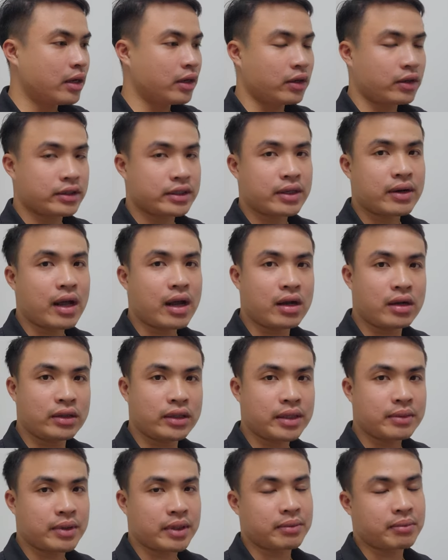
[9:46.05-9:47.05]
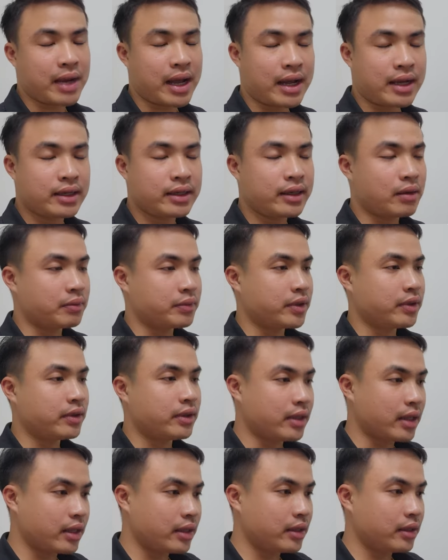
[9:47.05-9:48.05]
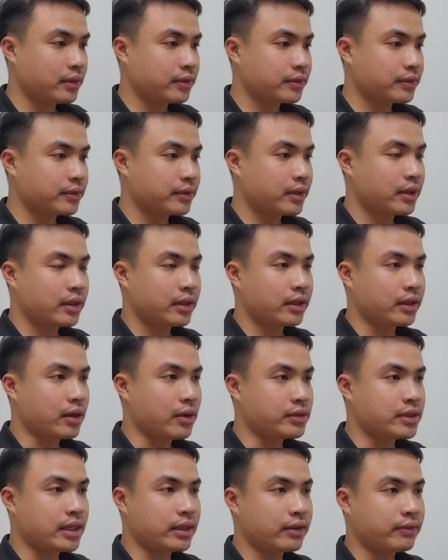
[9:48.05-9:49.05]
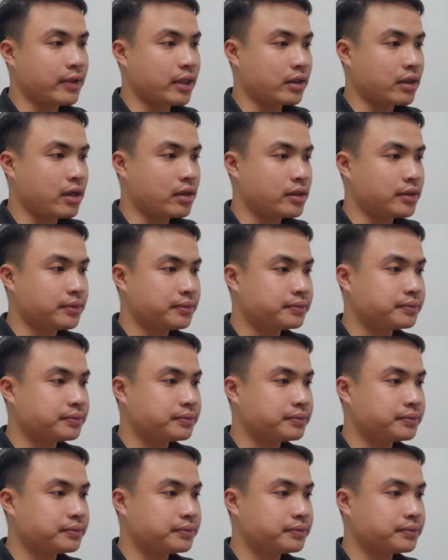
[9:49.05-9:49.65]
rồi sau đó thì mình bán cái đồng USDT đổi sang tiền Việt thôi